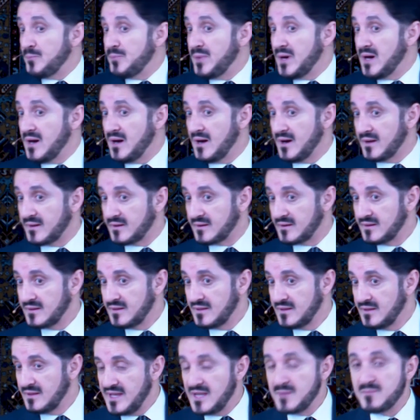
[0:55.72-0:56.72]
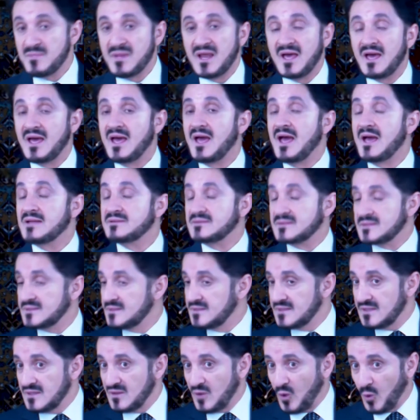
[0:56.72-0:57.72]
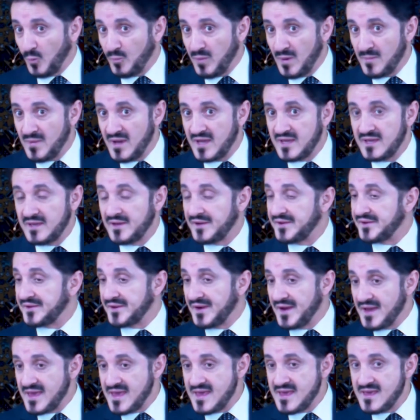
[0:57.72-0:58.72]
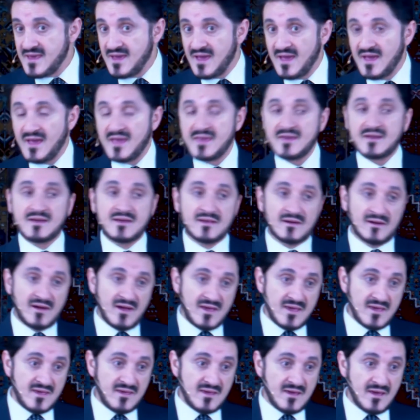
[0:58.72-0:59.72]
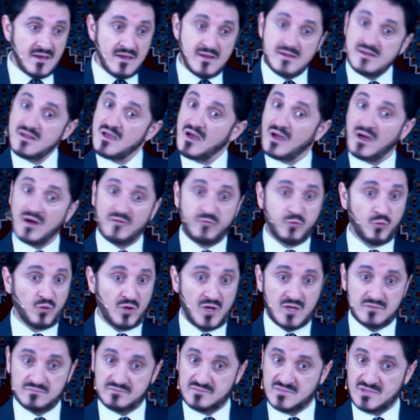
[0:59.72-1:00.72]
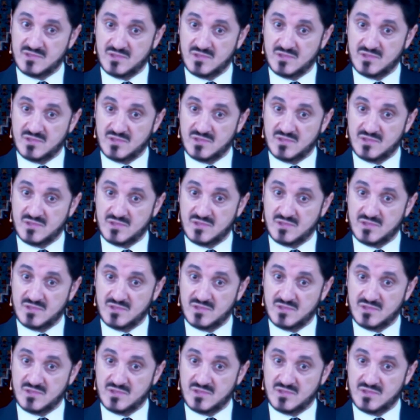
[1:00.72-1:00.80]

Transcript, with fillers: جبار لإملاءات ربما إيه إغرائية إكراهية إني أخاف الله